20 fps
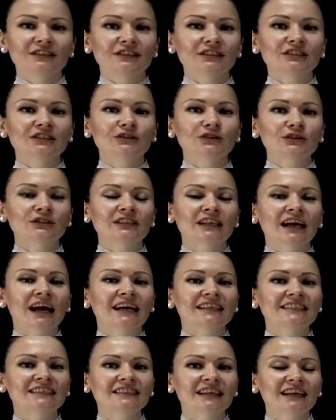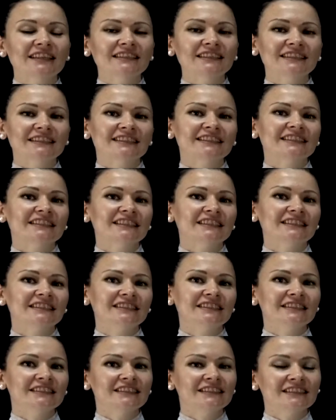Кислотные остатки
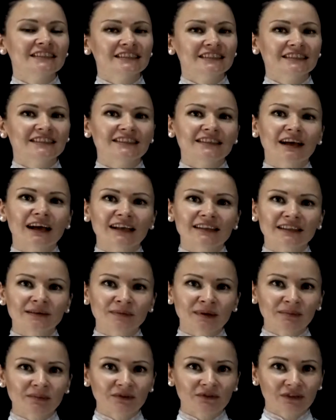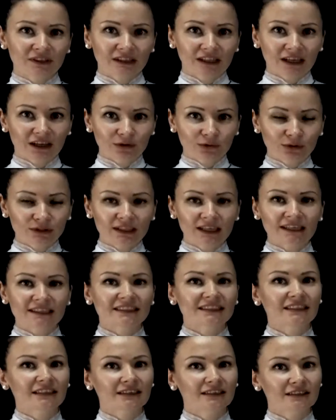соединены с атомами водорода
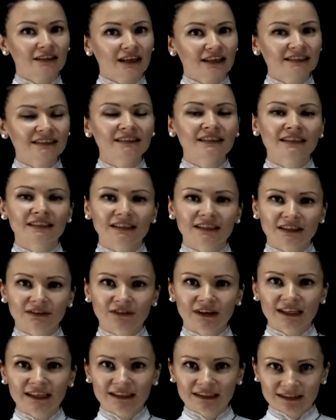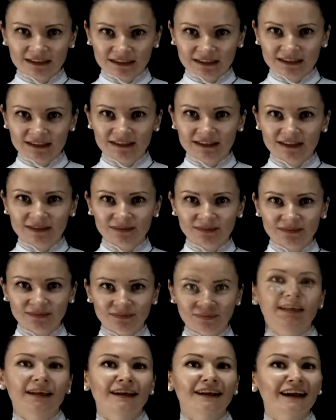согласно их валентности.
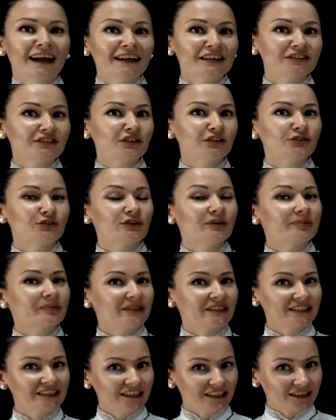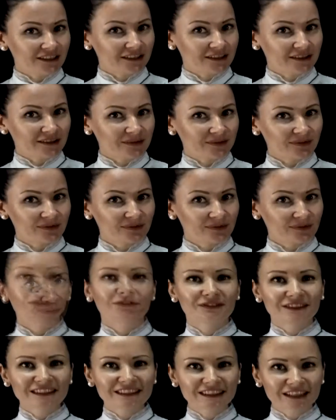Как ее определить?
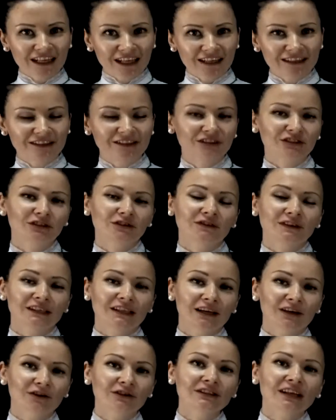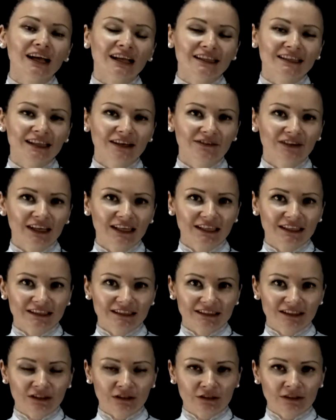Вы знаете, что водород
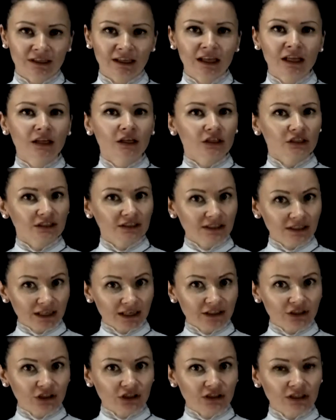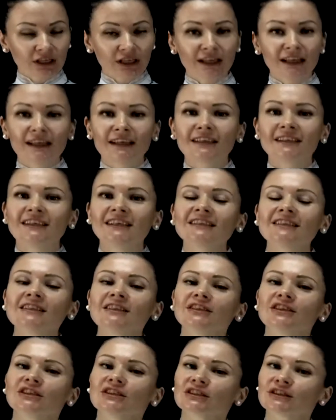одновалентен. Значит, если
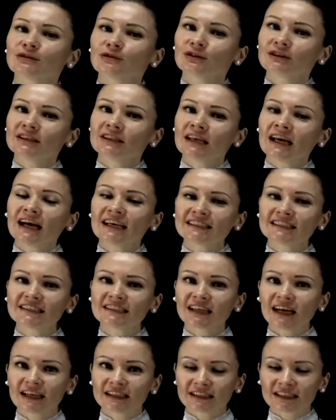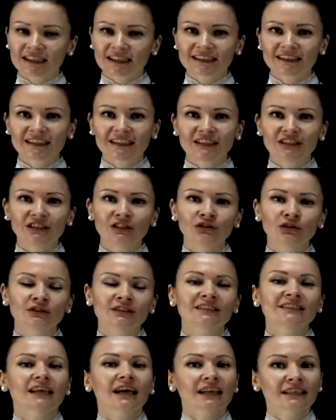кислотный остаток соединен
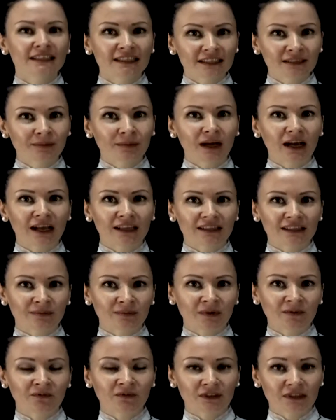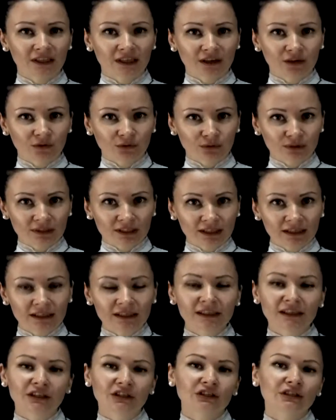с одним атомом водорода,
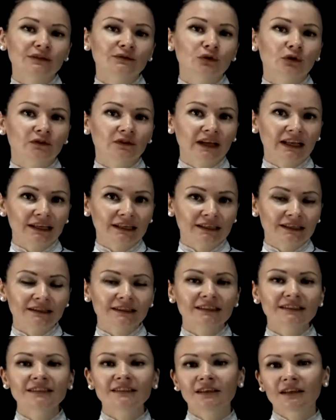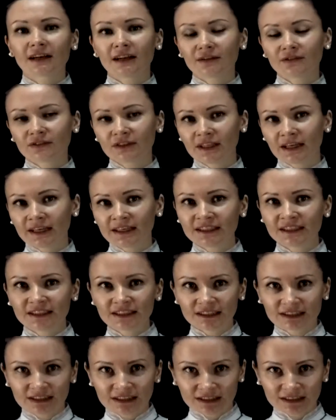его валентность равна
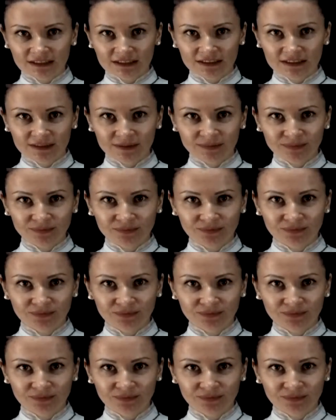единице